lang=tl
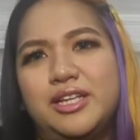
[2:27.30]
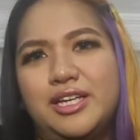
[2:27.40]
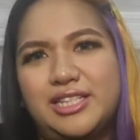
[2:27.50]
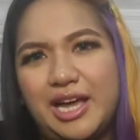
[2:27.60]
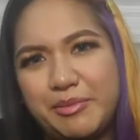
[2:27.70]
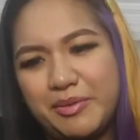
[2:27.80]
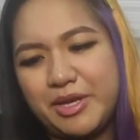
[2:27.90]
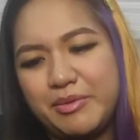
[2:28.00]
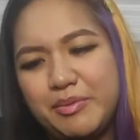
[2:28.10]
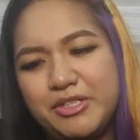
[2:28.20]
at habang
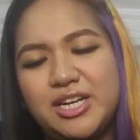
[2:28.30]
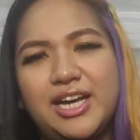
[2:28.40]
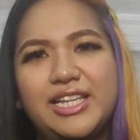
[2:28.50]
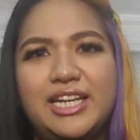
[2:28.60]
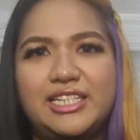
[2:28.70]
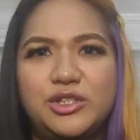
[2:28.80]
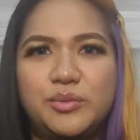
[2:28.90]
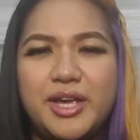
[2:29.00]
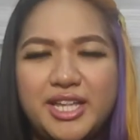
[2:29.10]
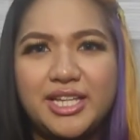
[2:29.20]
baby pa siya, kailangan
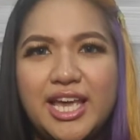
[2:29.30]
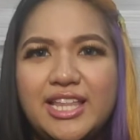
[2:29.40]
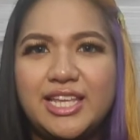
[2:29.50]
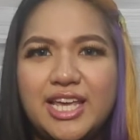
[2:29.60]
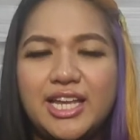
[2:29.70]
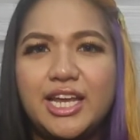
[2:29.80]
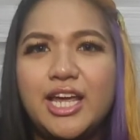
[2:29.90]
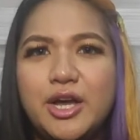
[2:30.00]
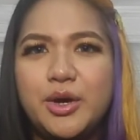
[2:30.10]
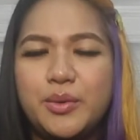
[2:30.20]
dumede. And then,
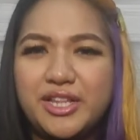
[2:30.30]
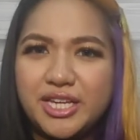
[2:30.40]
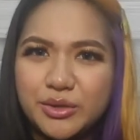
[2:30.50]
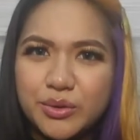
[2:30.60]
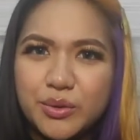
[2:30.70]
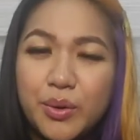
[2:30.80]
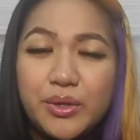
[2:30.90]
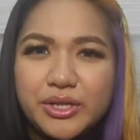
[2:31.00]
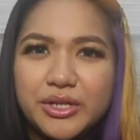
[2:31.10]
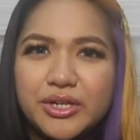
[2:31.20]
when they grow
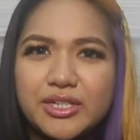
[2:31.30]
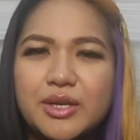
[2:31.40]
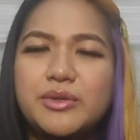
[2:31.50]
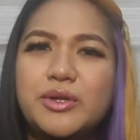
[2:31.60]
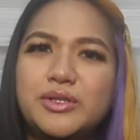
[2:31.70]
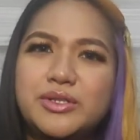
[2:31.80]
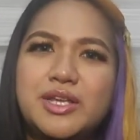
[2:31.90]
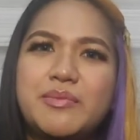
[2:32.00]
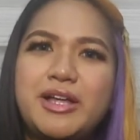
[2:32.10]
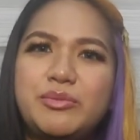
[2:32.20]
older, they would also
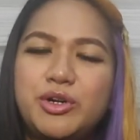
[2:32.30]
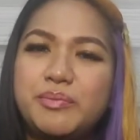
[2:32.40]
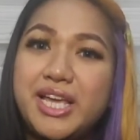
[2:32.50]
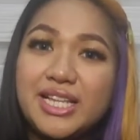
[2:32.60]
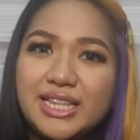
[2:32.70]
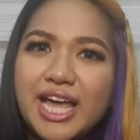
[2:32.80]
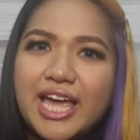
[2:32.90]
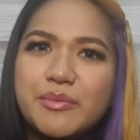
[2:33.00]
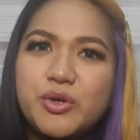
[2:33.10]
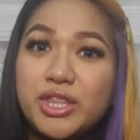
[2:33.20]
demand more
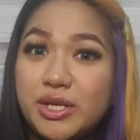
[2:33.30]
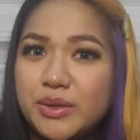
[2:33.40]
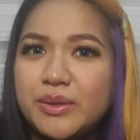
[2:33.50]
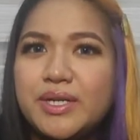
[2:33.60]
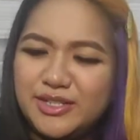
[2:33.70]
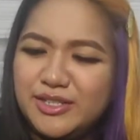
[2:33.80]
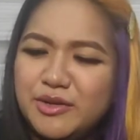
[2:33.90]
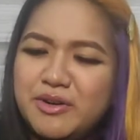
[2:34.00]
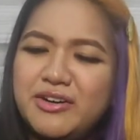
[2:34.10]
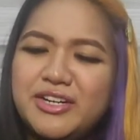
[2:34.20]
playtime with you. So
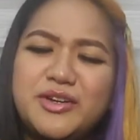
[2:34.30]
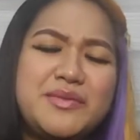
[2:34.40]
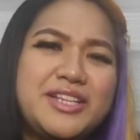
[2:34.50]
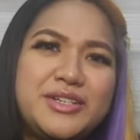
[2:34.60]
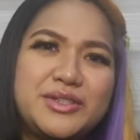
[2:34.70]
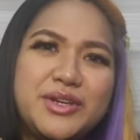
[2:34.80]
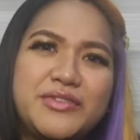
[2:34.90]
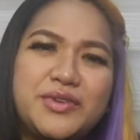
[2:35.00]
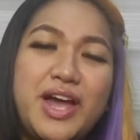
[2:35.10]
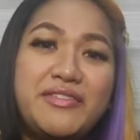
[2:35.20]
ito, may recommend ko to.
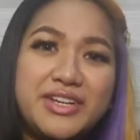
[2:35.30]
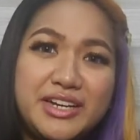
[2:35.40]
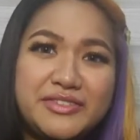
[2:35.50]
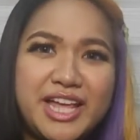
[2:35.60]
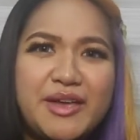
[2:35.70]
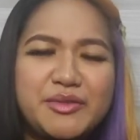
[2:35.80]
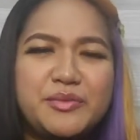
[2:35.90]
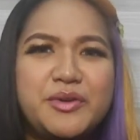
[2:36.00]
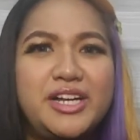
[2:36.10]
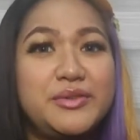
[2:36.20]
If you have enough time
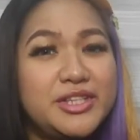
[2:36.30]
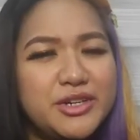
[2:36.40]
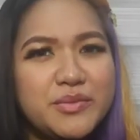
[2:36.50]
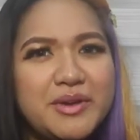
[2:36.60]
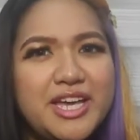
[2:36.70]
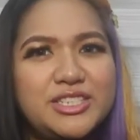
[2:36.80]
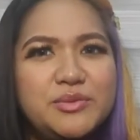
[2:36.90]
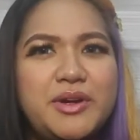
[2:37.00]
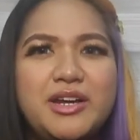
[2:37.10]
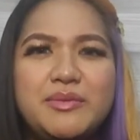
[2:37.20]
to bond with your pet,
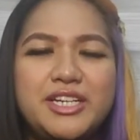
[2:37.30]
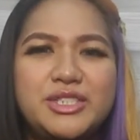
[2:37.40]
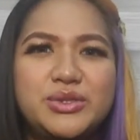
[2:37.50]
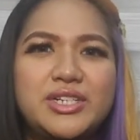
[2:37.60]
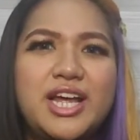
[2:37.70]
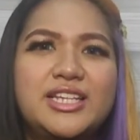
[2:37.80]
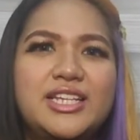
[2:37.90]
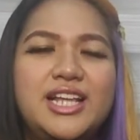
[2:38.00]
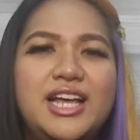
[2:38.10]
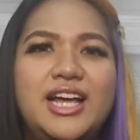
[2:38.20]
so para ma-ensure
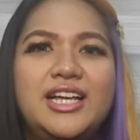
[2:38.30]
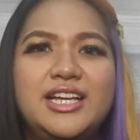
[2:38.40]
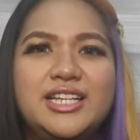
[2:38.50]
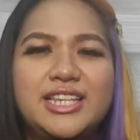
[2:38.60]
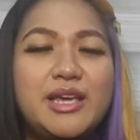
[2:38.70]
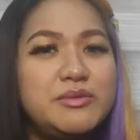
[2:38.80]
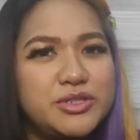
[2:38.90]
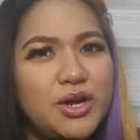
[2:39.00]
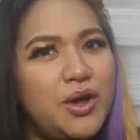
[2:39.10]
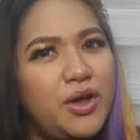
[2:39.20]
natin na tamed
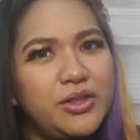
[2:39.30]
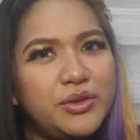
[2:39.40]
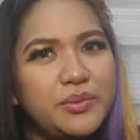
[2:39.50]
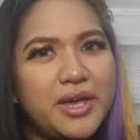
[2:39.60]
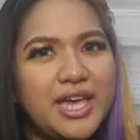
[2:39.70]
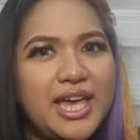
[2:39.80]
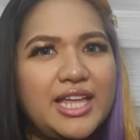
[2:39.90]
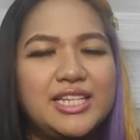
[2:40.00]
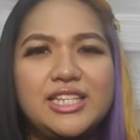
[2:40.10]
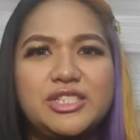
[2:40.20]
siya all the way
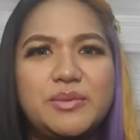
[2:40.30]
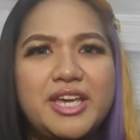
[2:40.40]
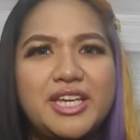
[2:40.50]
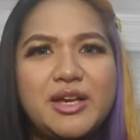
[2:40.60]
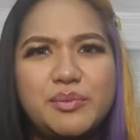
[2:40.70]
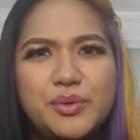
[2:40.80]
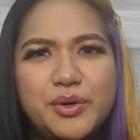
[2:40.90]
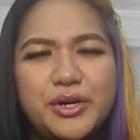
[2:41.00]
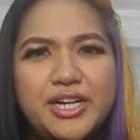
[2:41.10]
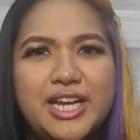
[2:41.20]
and hindi siya magiging
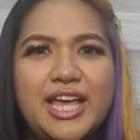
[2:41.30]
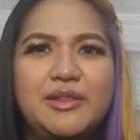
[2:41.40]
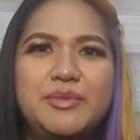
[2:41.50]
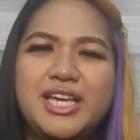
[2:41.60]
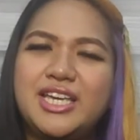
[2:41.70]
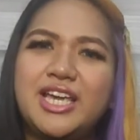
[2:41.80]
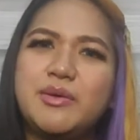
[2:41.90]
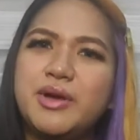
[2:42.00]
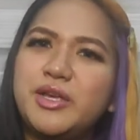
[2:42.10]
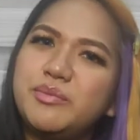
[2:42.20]
bored and magiging
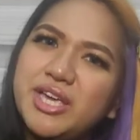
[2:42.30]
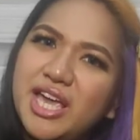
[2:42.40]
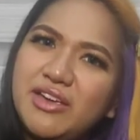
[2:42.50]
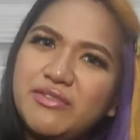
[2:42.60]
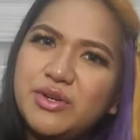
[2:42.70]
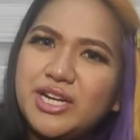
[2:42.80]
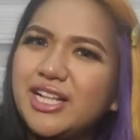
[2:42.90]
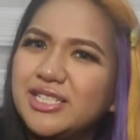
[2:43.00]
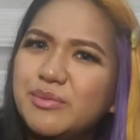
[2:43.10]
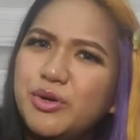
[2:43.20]
iba yung behavior
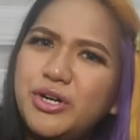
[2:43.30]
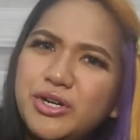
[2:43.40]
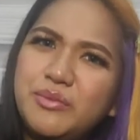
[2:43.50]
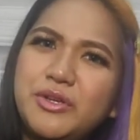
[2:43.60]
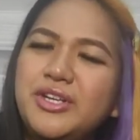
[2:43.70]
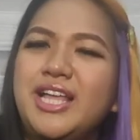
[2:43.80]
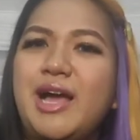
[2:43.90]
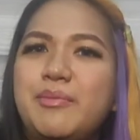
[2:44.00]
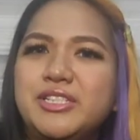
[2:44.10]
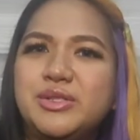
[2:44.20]
dahil sa boredom, though it
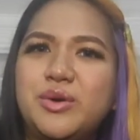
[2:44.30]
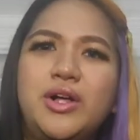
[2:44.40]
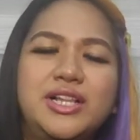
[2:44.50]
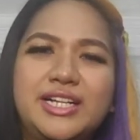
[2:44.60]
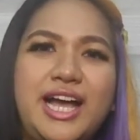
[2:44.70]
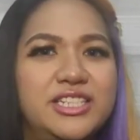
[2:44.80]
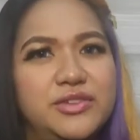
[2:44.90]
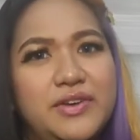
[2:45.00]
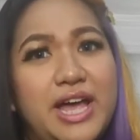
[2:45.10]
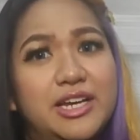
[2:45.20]
happens to all kinds
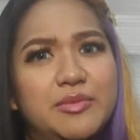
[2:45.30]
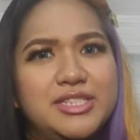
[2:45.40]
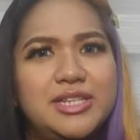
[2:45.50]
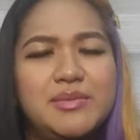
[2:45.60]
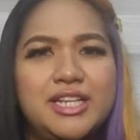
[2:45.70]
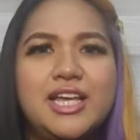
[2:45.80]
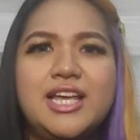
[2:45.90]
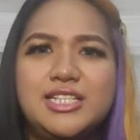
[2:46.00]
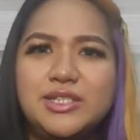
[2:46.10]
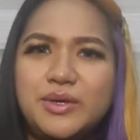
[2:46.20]
of animals naman.
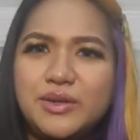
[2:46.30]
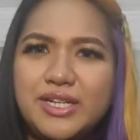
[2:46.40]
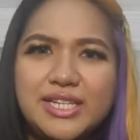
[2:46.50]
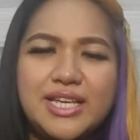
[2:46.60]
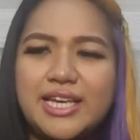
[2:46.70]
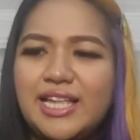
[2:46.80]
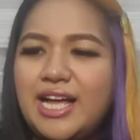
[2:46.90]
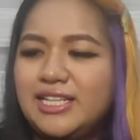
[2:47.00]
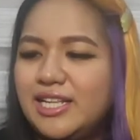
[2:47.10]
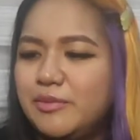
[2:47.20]
So ito kasi
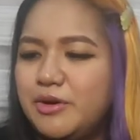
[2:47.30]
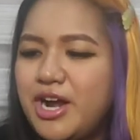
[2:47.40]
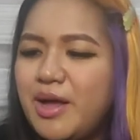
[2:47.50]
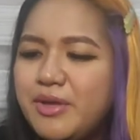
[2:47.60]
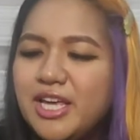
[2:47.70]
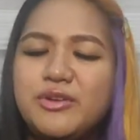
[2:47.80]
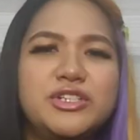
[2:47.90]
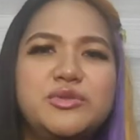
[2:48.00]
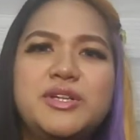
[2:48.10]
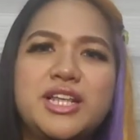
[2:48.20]
kailangan nila na maraming
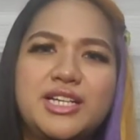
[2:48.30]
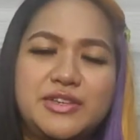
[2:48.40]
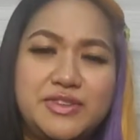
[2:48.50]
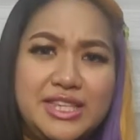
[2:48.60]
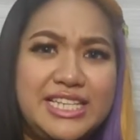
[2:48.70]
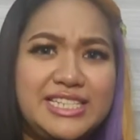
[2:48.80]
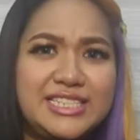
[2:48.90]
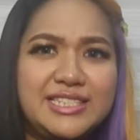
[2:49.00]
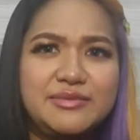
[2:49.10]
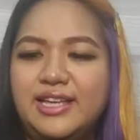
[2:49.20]
enrichment
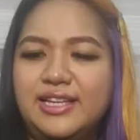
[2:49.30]
activities.